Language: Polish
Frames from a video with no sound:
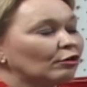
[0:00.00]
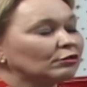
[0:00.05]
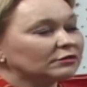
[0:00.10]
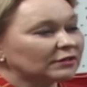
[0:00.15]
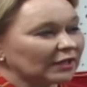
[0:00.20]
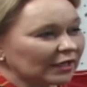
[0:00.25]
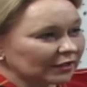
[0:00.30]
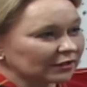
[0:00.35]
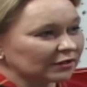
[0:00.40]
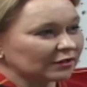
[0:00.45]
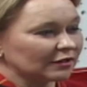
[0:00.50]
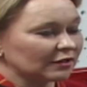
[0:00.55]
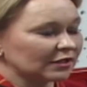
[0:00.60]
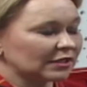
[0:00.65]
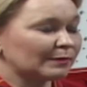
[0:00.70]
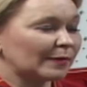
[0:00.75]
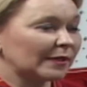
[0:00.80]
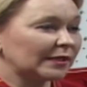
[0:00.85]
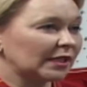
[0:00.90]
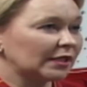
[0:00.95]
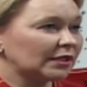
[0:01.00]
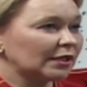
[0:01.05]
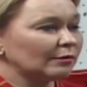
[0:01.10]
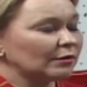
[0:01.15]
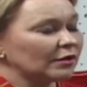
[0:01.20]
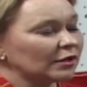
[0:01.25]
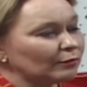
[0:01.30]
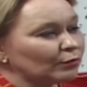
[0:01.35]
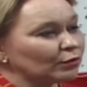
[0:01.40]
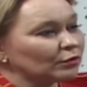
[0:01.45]
kontakt e, z
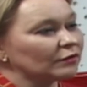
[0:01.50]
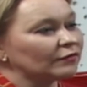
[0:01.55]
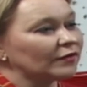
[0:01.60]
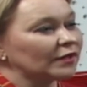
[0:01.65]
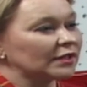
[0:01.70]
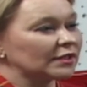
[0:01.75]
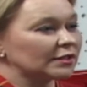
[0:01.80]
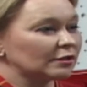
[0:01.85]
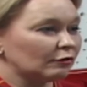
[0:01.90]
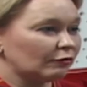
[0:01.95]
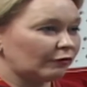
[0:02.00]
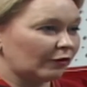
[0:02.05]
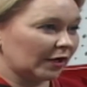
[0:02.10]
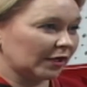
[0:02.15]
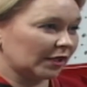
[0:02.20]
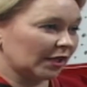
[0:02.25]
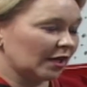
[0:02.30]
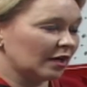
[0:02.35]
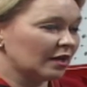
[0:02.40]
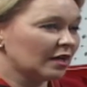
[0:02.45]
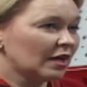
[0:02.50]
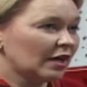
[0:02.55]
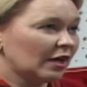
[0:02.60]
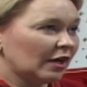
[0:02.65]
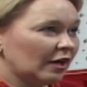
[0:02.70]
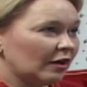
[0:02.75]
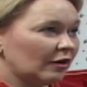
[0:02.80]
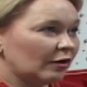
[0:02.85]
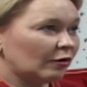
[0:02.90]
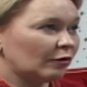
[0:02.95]
petentem i budowanie zaufania.
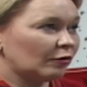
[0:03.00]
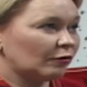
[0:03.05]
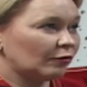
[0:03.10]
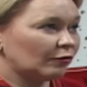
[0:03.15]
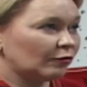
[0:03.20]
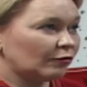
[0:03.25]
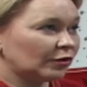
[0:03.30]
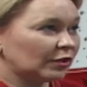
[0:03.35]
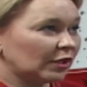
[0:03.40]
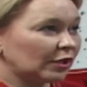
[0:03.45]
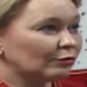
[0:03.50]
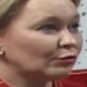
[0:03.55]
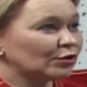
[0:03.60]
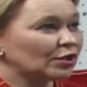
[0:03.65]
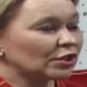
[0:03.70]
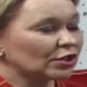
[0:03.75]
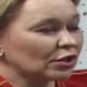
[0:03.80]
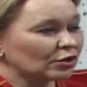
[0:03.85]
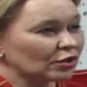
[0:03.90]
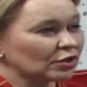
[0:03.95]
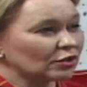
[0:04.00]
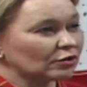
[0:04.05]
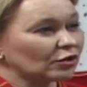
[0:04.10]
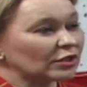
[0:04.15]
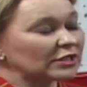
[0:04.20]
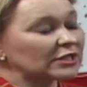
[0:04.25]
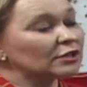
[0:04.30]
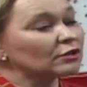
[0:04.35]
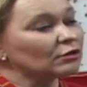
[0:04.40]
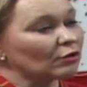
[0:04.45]
E, wydaje mi się, że to, to
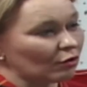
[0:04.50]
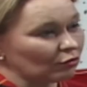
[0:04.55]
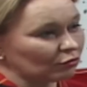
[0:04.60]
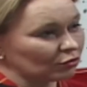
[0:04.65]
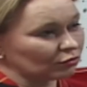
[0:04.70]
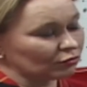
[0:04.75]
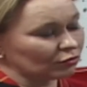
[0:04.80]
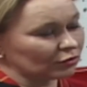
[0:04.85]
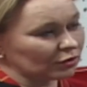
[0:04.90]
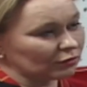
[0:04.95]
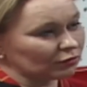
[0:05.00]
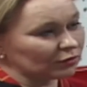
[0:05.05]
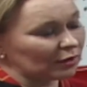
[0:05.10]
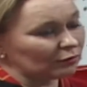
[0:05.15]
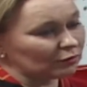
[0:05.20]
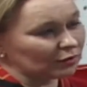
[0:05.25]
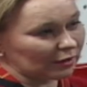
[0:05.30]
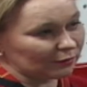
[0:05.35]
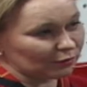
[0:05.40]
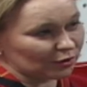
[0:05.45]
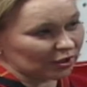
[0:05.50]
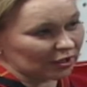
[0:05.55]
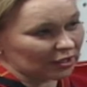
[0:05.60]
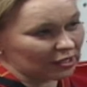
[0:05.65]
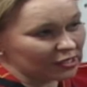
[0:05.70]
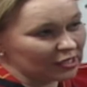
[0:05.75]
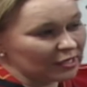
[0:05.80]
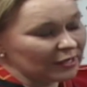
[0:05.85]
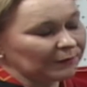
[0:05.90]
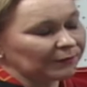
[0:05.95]
jest krok, który udało nam
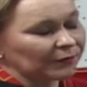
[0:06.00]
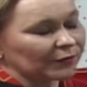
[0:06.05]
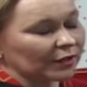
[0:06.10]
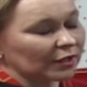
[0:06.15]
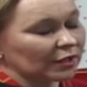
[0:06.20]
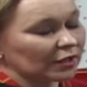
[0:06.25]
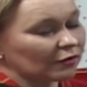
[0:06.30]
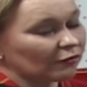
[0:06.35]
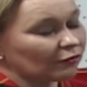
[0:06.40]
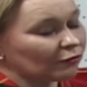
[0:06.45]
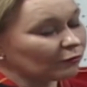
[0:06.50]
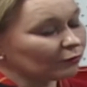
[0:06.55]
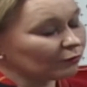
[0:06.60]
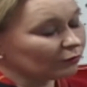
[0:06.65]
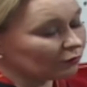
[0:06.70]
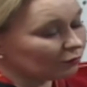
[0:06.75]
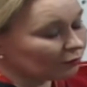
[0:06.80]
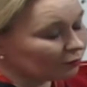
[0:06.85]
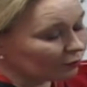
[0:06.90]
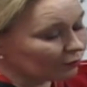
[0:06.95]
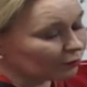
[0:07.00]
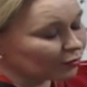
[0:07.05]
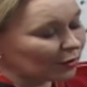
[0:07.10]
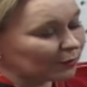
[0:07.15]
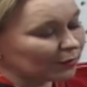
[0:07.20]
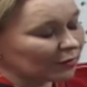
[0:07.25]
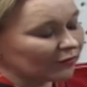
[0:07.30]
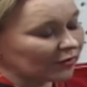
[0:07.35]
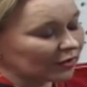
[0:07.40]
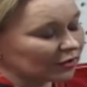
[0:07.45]
się
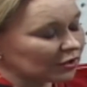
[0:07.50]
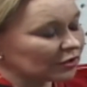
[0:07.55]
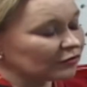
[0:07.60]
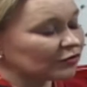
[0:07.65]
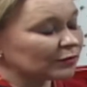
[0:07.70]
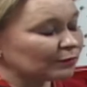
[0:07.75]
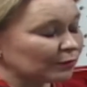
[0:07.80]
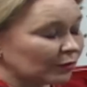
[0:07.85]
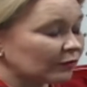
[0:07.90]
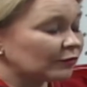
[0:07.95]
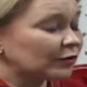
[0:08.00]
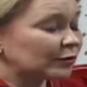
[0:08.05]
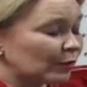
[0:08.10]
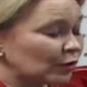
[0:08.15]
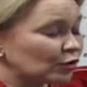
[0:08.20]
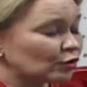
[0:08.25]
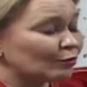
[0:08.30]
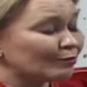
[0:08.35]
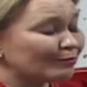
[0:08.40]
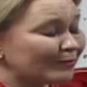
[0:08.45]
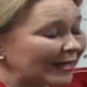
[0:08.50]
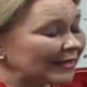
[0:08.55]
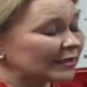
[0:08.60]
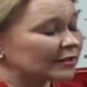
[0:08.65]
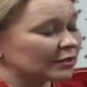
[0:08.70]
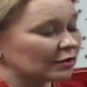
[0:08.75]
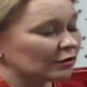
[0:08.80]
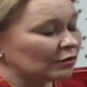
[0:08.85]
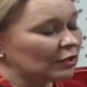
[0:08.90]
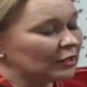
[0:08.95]
przeprowadzić w, spo, w sposób
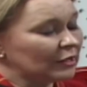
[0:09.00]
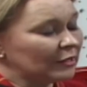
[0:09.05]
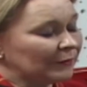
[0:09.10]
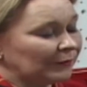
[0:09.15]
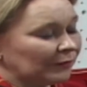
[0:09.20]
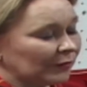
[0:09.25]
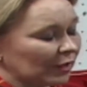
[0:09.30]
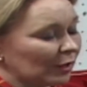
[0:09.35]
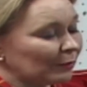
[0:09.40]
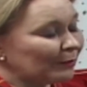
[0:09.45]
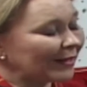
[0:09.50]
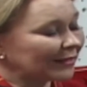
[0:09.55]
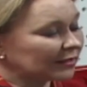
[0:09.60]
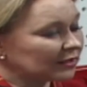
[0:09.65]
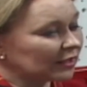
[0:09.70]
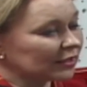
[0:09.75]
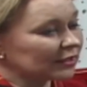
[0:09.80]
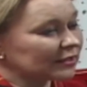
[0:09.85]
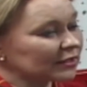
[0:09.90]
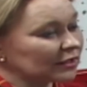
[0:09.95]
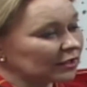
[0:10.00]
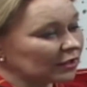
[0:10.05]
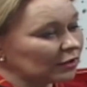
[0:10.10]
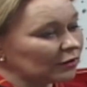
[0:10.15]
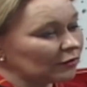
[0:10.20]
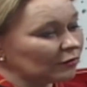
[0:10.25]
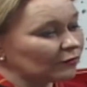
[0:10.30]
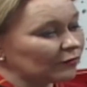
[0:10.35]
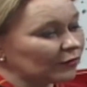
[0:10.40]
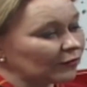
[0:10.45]
bardzo
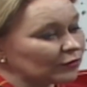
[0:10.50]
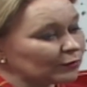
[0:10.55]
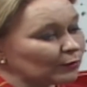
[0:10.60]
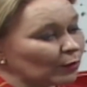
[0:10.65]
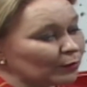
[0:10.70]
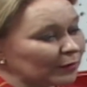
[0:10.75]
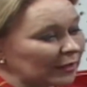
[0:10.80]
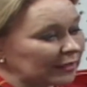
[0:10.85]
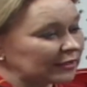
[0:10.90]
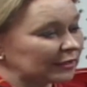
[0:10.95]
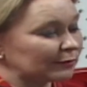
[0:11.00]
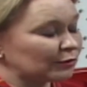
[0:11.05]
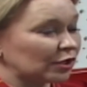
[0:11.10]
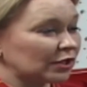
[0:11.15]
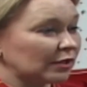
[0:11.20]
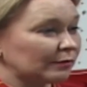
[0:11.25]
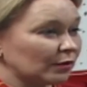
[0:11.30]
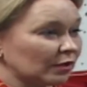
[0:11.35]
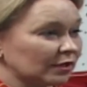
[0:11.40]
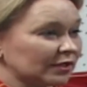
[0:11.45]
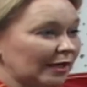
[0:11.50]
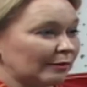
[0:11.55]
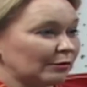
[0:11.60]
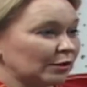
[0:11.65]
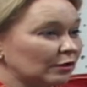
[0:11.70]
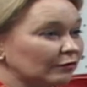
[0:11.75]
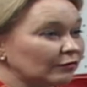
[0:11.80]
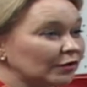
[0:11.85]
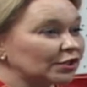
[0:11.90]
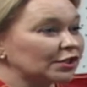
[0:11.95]
partnerski we współpracy z
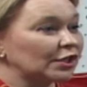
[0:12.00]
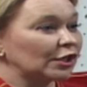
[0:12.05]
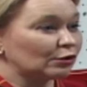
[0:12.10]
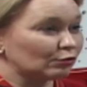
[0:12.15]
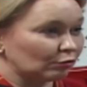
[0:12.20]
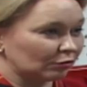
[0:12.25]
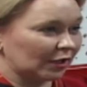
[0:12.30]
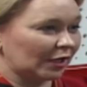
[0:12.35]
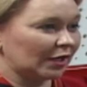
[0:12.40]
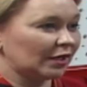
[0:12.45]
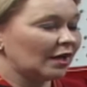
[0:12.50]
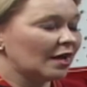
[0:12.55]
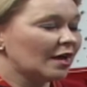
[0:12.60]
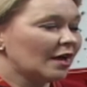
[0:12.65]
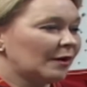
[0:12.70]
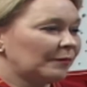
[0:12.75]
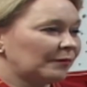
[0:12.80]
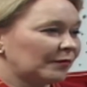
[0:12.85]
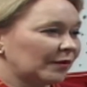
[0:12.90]
przedsiębiorcami. To właśnie tutaj